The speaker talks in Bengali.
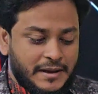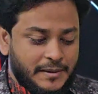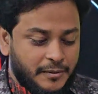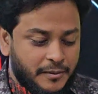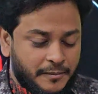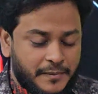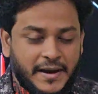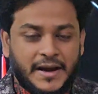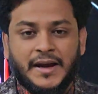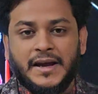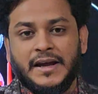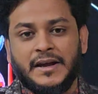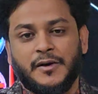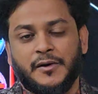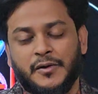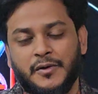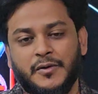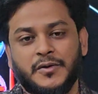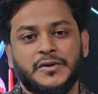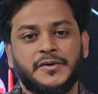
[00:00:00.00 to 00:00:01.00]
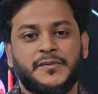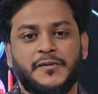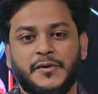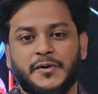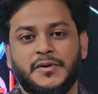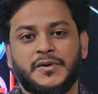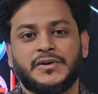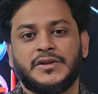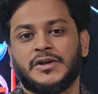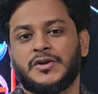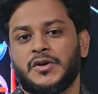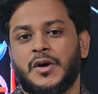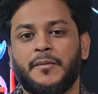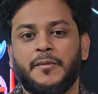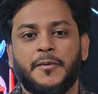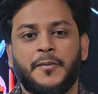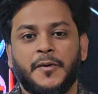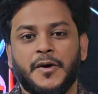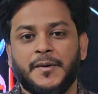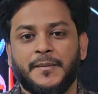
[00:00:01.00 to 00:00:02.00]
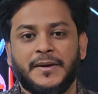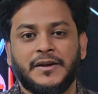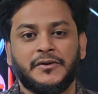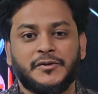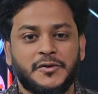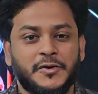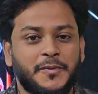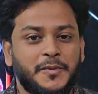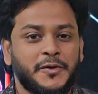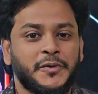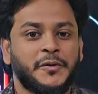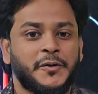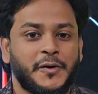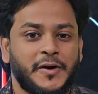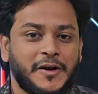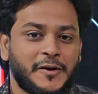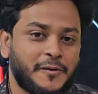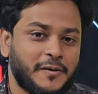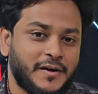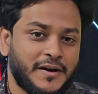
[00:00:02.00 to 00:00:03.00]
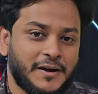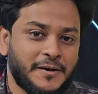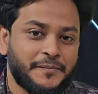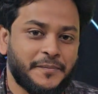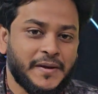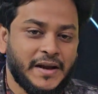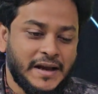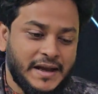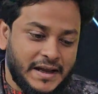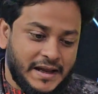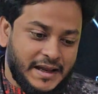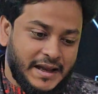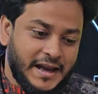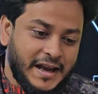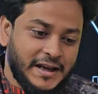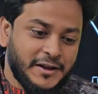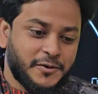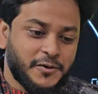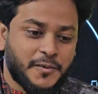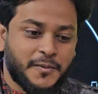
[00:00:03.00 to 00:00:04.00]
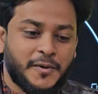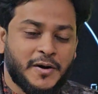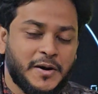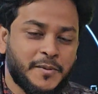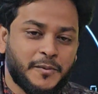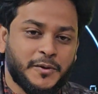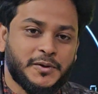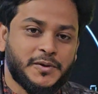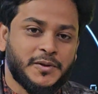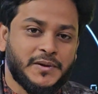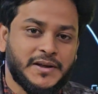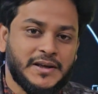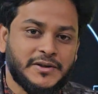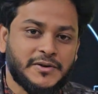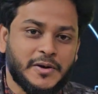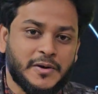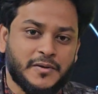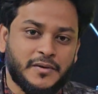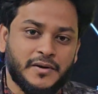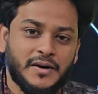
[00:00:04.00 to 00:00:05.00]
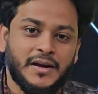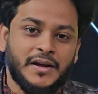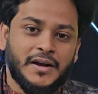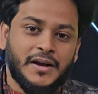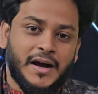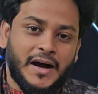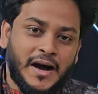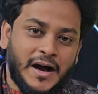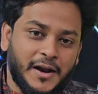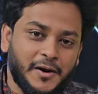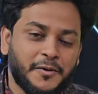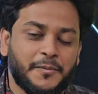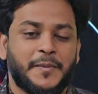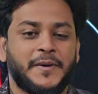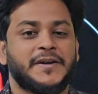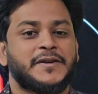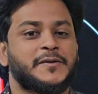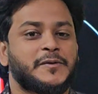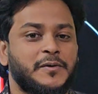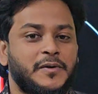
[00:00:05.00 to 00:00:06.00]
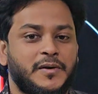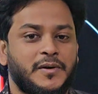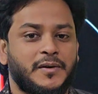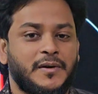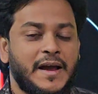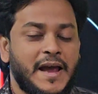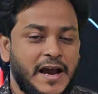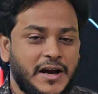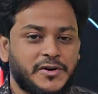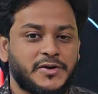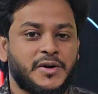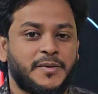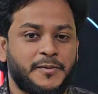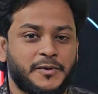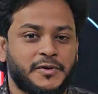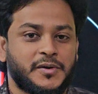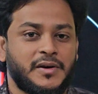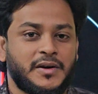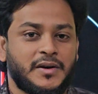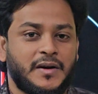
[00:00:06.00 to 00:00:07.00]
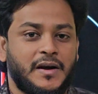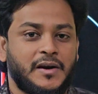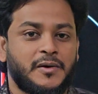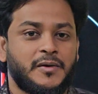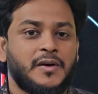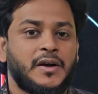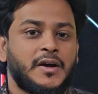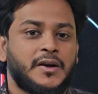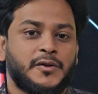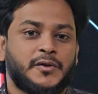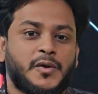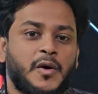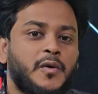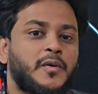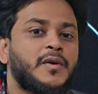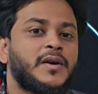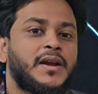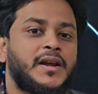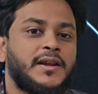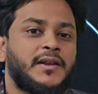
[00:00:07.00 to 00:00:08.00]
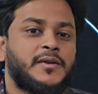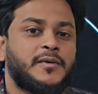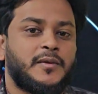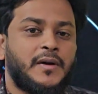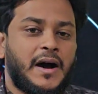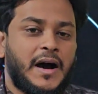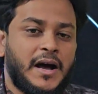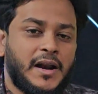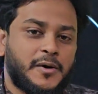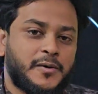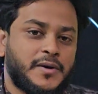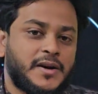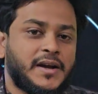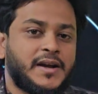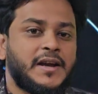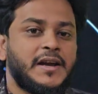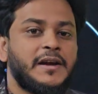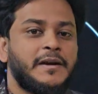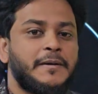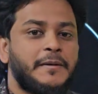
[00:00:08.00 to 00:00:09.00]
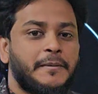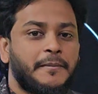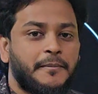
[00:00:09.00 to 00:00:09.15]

এবং ভেঙে গ্লুকোজ ফ্রুক্টোজের সমপরিমাণ দ্রবণ তৈরি করলাম এই দ্রবণের মধ্য দিয়ে যখন আলো পাস করলো এক সমতলীয় আলো তখন কিন্তু আলোটাকে